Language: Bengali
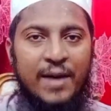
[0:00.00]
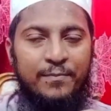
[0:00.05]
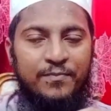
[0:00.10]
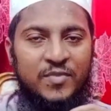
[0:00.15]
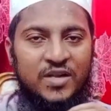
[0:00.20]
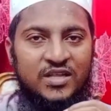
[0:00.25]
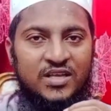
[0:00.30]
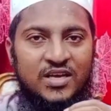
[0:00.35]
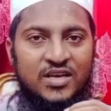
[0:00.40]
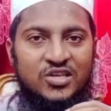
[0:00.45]

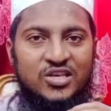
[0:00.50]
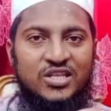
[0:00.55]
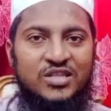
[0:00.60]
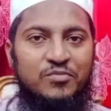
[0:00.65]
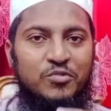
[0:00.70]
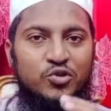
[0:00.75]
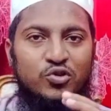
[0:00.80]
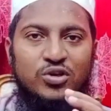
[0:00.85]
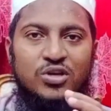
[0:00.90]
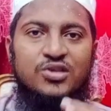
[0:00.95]
আপনাদের
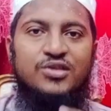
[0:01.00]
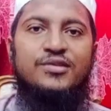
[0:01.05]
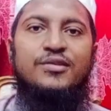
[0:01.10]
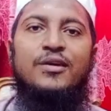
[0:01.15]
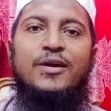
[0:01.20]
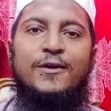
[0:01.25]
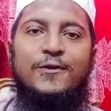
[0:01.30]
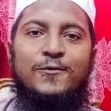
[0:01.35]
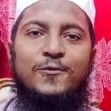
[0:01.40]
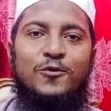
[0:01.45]
সাথে বিষয়টা
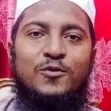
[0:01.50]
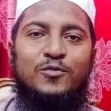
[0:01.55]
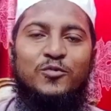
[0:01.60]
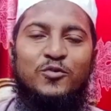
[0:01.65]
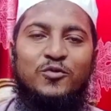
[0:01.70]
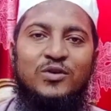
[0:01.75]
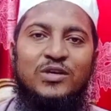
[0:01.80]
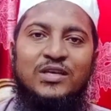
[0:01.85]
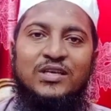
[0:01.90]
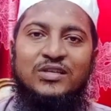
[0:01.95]
শেয়ার করব
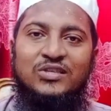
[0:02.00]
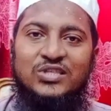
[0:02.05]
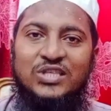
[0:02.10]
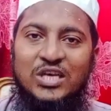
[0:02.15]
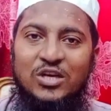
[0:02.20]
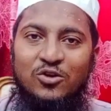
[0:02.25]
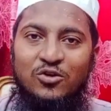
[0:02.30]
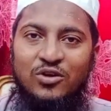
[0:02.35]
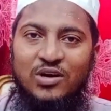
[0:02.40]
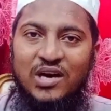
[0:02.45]

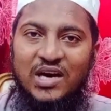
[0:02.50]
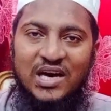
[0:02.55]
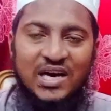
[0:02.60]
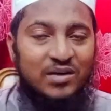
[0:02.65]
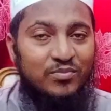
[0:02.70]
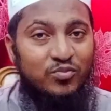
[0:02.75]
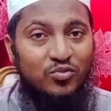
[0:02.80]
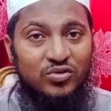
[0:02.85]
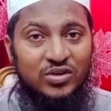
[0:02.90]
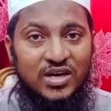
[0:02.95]
যেন
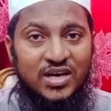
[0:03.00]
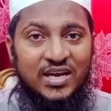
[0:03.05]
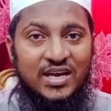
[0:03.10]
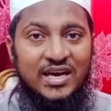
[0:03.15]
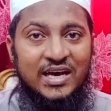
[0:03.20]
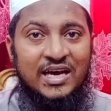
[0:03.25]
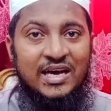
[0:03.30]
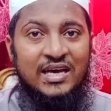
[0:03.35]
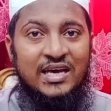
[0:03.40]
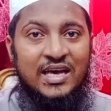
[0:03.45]

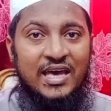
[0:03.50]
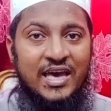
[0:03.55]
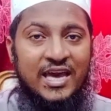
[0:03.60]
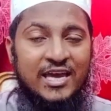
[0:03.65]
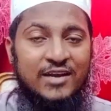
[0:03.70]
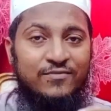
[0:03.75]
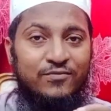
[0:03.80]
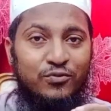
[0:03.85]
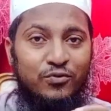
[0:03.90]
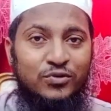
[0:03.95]
আপনারা
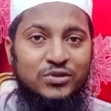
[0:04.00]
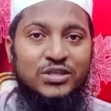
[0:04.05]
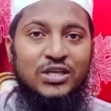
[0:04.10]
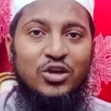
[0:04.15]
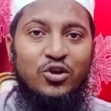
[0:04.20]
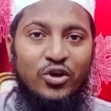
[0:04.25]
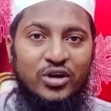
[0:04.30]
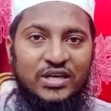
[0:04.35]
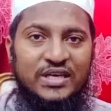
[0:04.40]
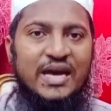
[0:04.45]
এর
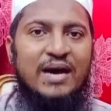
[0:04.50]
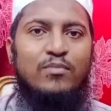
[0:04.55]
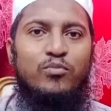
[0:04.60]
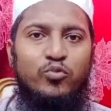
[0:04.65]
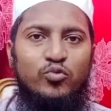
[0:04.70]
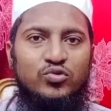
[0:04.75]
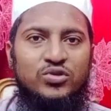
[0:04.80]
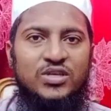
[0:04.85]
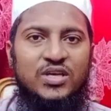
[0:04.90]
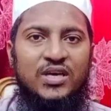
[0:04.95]
ফজিলতটা
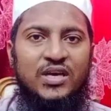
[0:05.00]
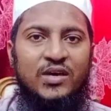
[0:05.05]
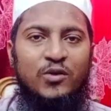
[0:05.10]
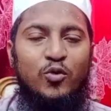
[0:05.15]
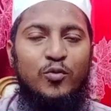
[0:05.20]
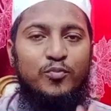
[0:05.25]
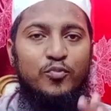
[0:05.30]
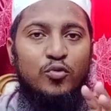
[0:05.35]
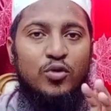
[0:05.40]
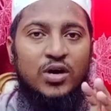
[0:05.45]
বুঝে
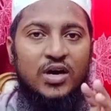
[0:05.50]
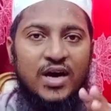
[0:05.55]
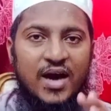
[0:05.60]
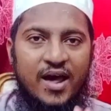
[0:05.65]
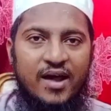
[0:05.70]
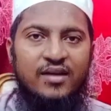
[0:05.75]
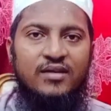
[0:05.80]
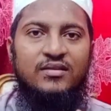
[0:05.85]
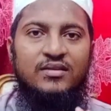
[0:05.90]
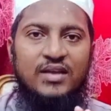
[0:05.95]

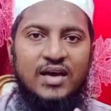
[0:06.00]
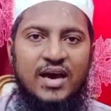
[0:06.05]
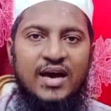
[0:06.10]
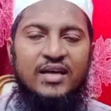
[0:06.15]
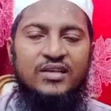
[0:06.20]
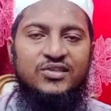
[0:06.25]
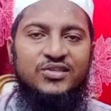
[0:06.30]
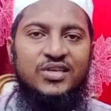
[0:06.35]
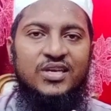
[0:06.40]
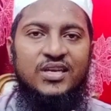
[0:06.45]
উপকারটা
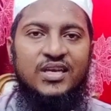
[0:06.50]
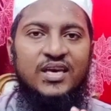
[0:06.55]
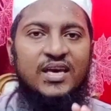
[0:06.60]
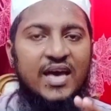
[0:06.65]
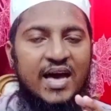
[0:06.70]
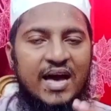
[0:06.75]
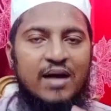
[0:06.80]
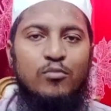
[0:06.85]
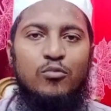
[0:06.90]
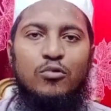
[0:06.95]
জেনে
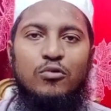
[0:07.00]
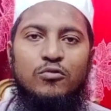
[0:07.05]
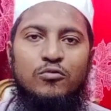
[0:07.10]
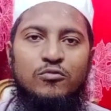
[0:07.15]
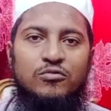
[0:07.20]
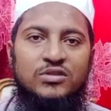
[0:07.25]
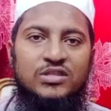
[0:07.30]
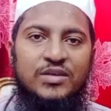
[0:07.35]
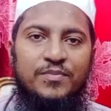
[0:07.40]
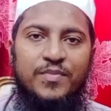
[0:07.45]
আমল
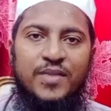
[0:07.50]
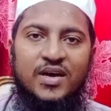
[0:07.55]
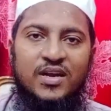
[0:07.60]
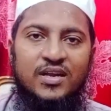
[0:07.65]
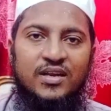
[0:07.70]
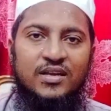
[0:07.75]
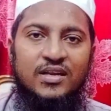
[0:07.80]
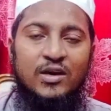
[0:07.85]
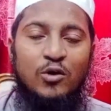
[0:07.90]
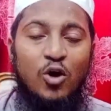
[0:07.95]
করতে
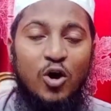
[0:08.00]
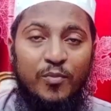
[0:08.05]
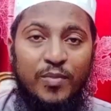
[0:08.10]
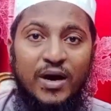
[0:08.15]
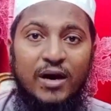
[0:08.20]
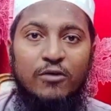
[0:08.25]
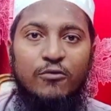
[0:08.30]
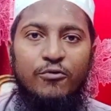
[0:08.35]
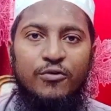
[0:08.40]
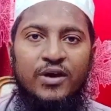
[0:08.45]
পারেন
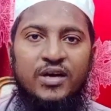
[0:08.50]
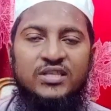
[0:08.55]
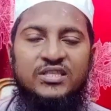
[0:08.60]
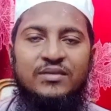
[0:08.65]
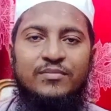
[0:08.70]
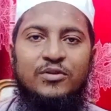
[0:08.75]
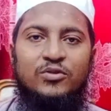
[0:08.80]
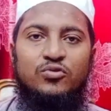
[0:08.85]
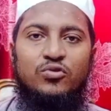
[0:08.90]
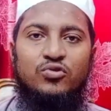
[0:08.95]
অবাক হয়ে
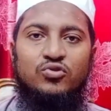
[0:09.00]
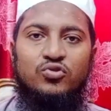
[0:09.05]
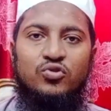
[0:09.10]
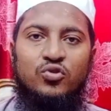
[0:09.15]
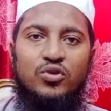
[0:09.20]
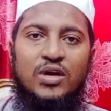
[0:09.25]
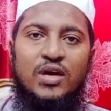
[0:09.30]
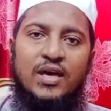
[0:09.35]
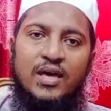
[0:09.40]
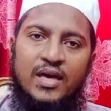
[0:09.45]
যাবেন
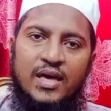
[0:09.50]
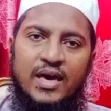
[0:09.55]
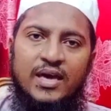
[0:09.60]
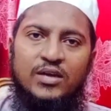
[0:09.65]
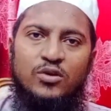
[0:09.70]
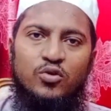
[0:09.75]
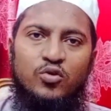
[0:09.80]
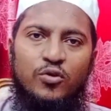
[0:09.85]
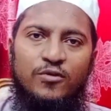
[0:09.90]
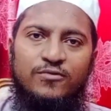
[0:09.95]
দর্শক
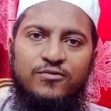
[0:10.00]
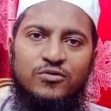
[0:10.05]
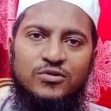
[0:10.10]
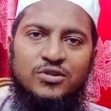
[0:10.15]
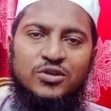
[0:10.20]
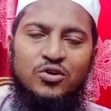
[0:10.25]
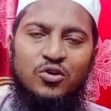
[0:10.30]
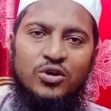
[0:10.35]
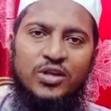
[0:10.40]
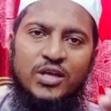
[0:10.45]
এই রকম
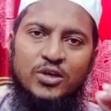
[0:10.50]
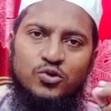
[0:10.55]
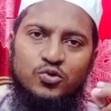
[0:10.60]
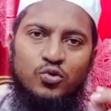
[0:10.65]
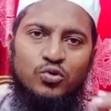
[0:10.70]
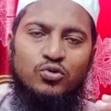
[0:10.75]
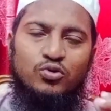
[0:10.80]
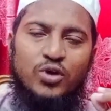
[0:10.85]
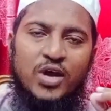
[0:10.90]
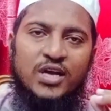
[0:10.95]
ফজিলত এই
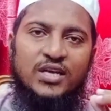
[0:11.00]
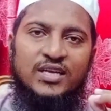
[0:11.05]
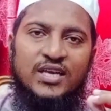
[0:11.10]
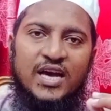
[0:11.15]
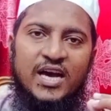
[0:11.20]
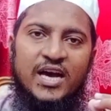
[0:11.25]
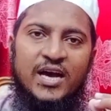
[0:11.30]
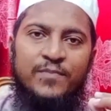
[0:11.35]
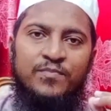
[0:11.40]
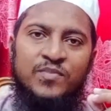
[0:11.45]
ছোট্ট একটা